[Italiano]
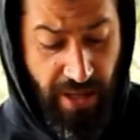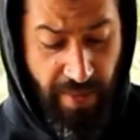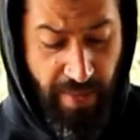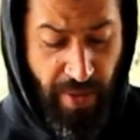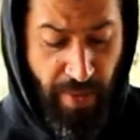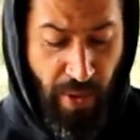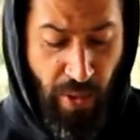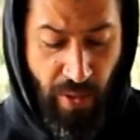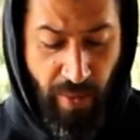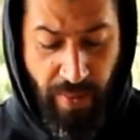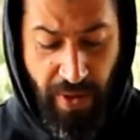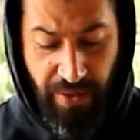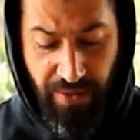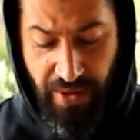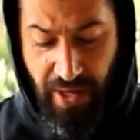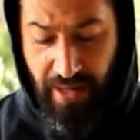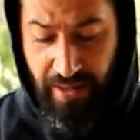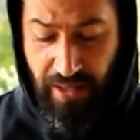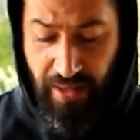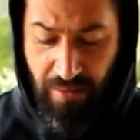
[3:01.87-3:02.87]
l'abbiamo
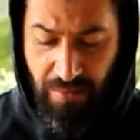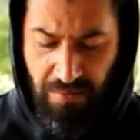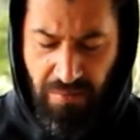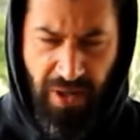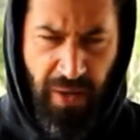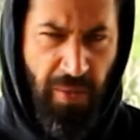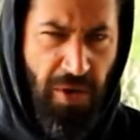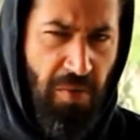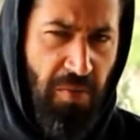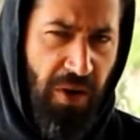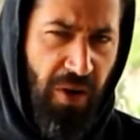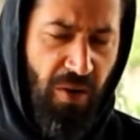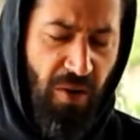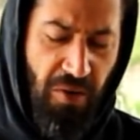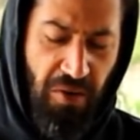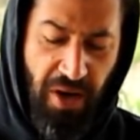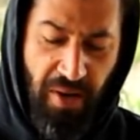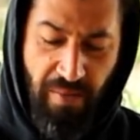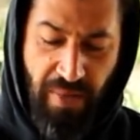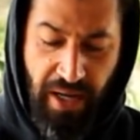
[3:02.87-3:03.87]
equipaggiata prima non mi
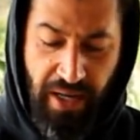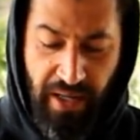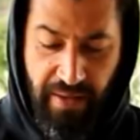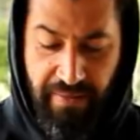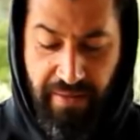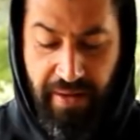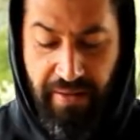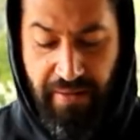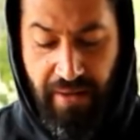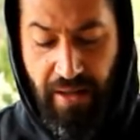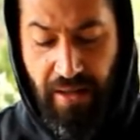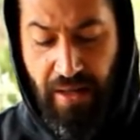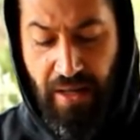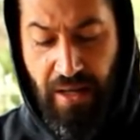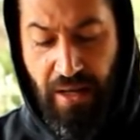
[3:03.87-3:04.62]
ricordo che barra aveva